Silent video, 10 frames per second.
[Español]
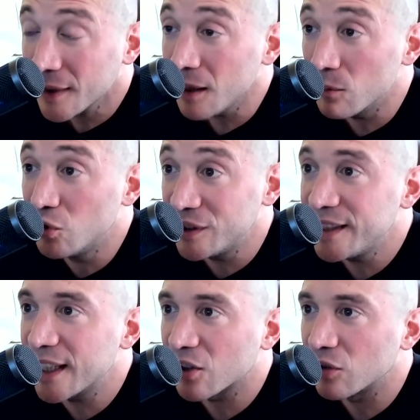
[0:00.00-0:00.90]
muy
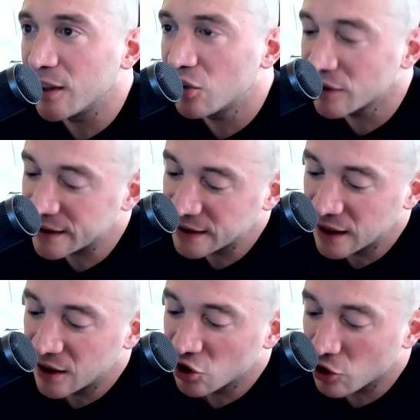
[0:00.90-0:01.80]
cierto, entonces
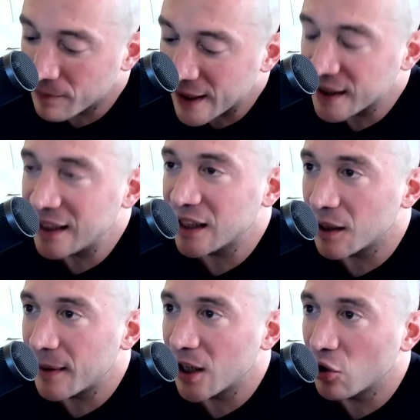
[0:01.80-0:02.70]
tomarte el
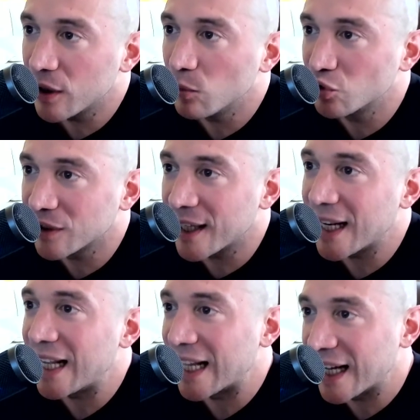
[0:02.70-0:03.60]
trabajo de
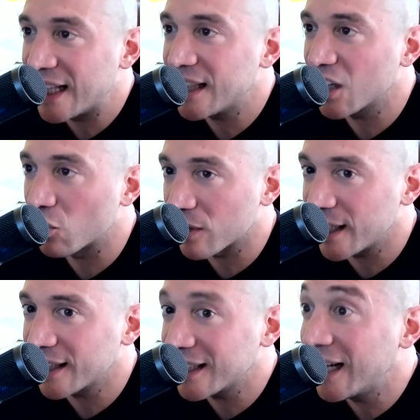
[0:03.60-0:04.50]
buscar a la gente
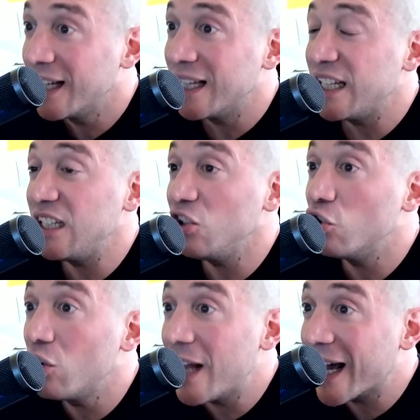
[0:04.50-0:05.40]
correcta y
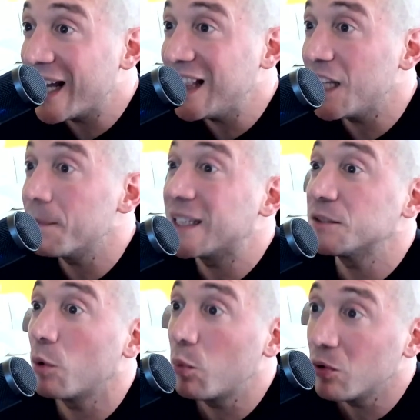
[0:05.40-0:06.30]
no la gente
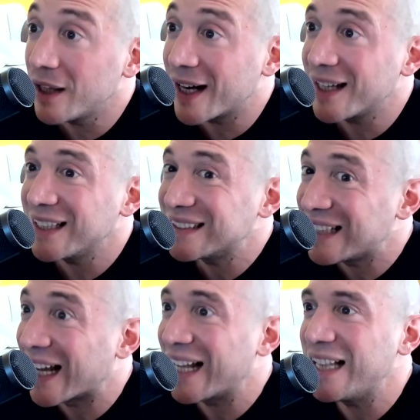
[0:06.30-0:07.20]
más popular es
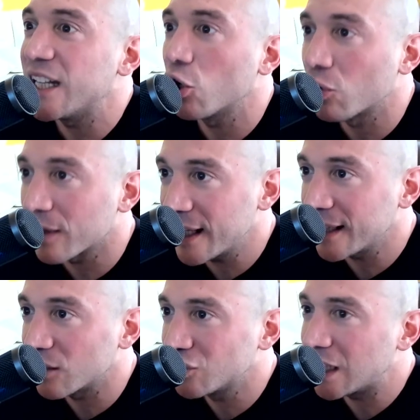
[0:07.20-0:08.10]
la gente
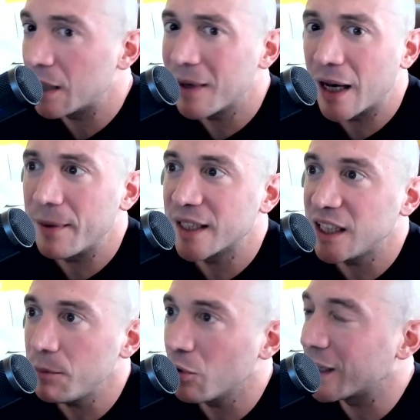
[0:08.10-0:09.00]
correcta. Ustedes van a ver
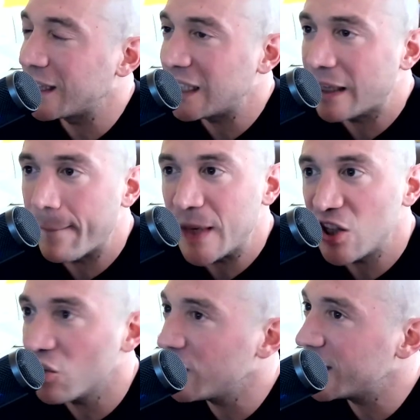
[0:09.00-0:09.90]
tipos que tienen
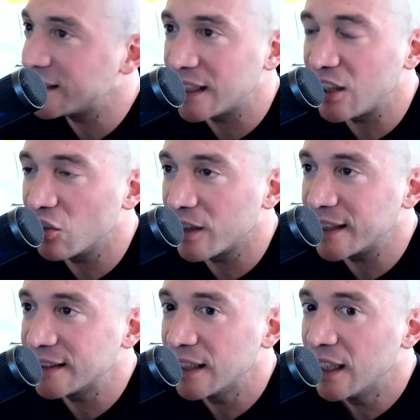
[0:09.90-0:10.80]
millones de
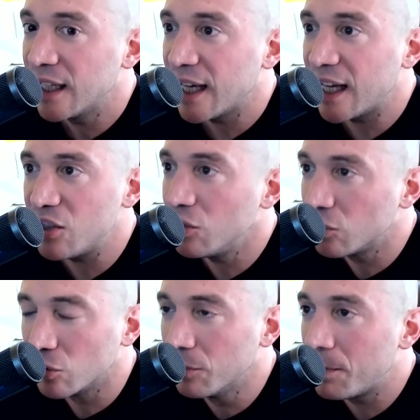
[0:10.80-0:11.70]
seguidores en
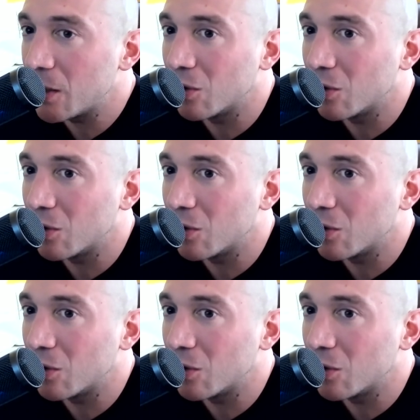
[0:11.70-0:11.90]
YouTube, pero